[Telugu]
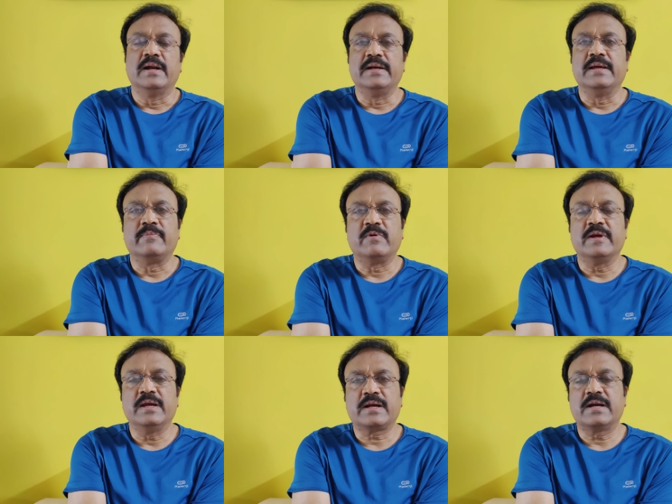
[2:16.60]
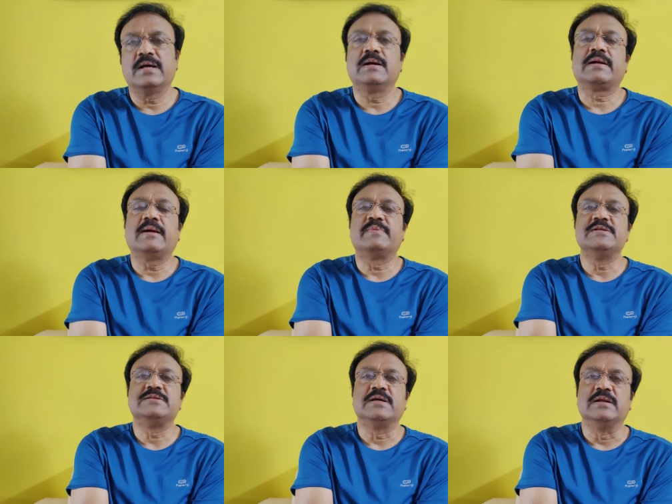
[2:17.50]
అండ్ ఏ ఎక్కడ
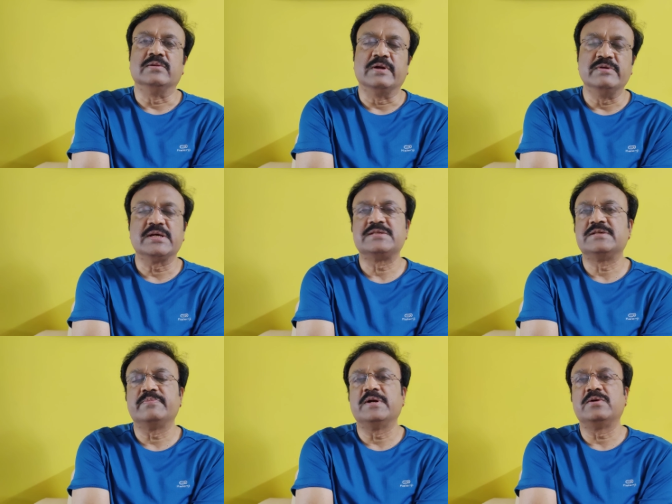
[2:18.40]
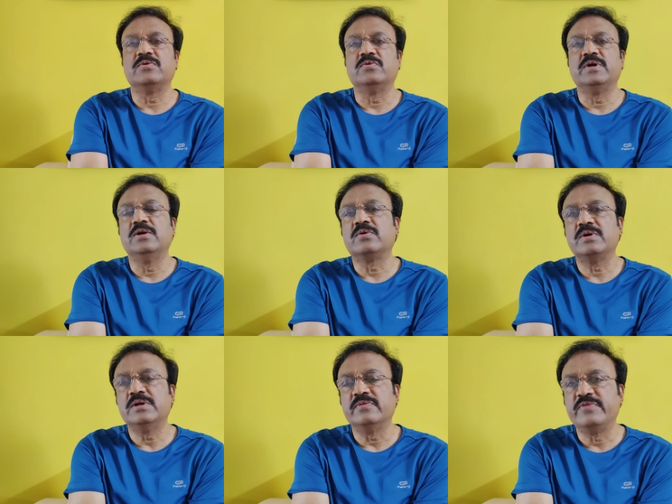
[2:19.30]
క్యాప్టెన్సీ చేయలేదు రవిశాస్త్రి చెప్పినట్టు హీ లుక్
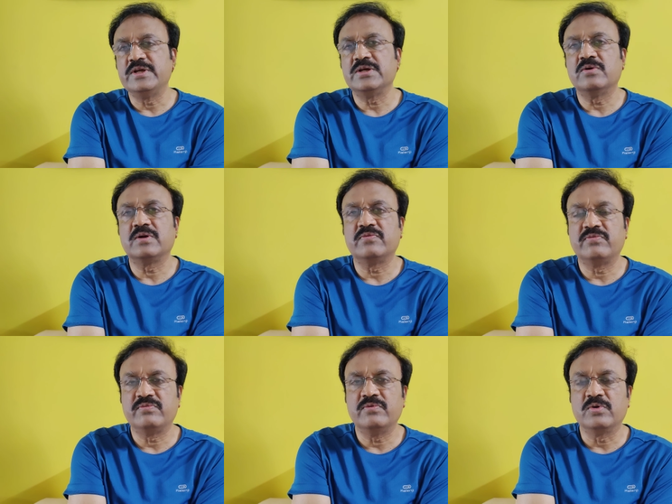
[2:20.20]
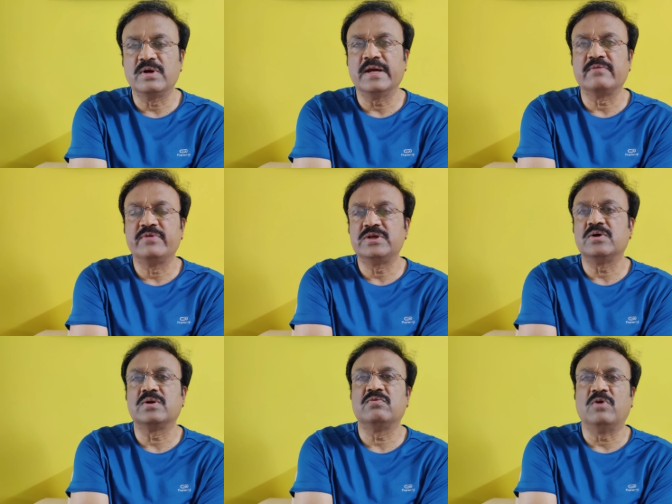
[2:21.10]
ఫిష్ అవుట్ ఆఫ్ లుక్ లైక్ ఫిష్
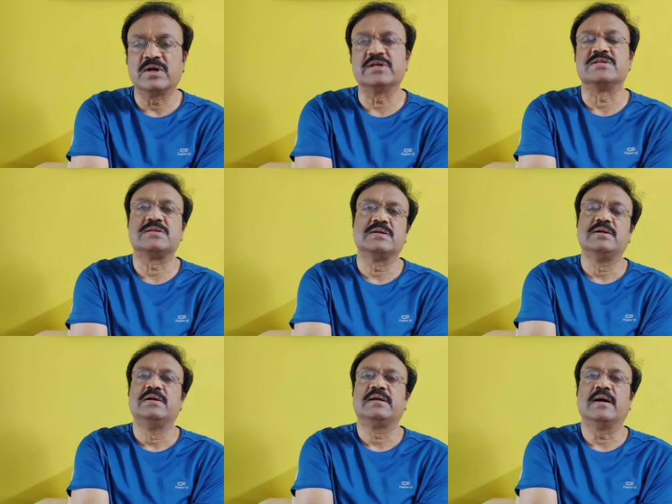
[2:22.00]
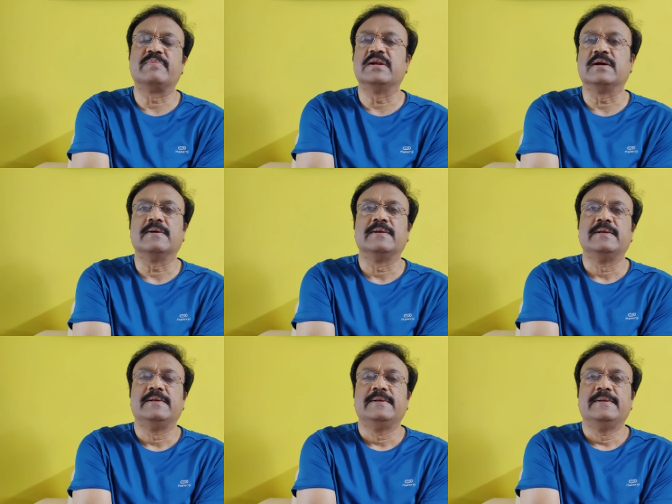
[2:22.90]
అవుట్ ఆఫ్ వాటర్స్ క్యాప్టెన్గా
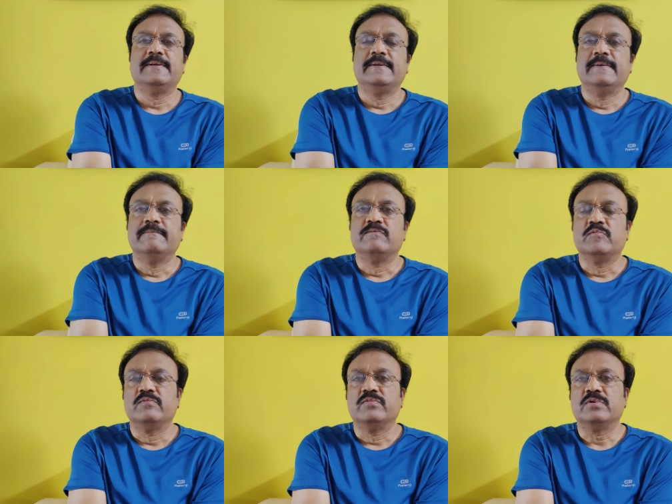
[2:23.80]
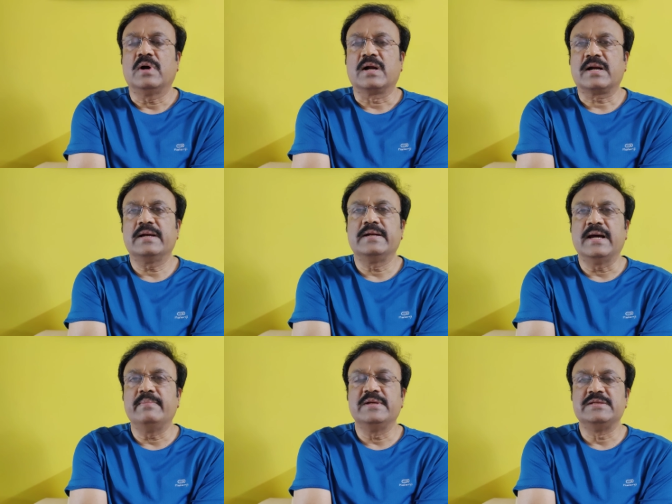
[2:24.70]
సో అక్కడ
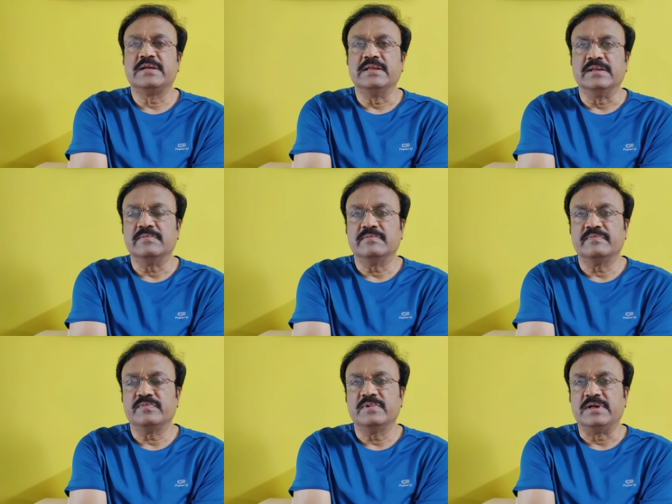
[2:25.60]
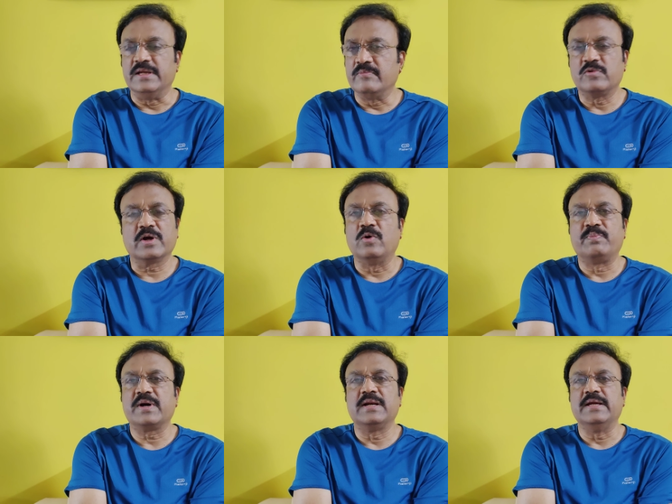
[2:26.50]
డ్యామేజ్ జరిగింది టీం కూడా
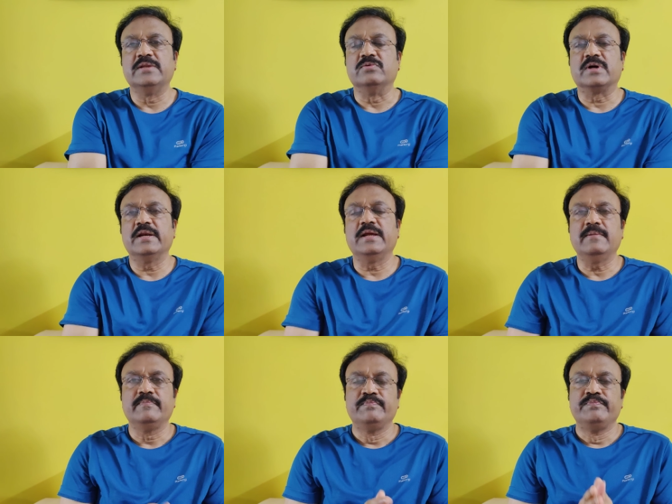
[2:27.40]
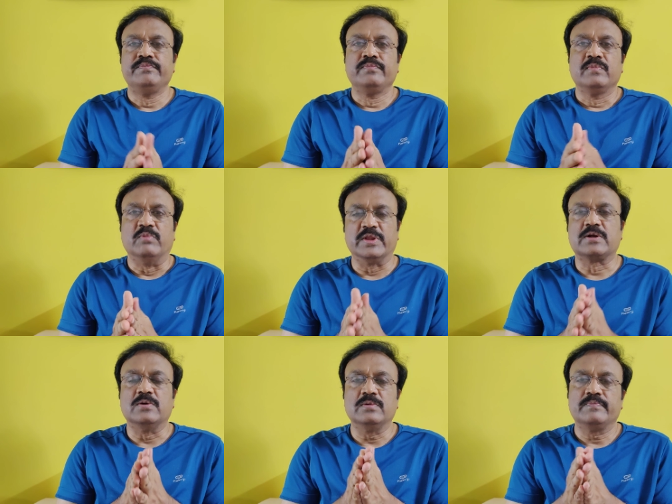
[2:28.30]
గొప్పగా లేదు కానీ
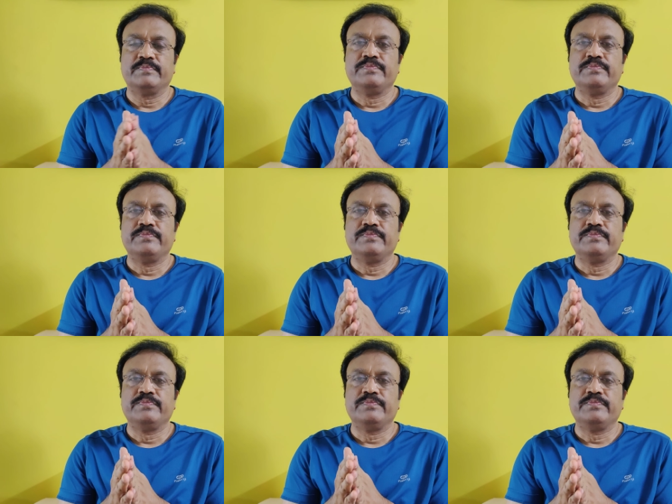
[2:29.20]
మొదట్లో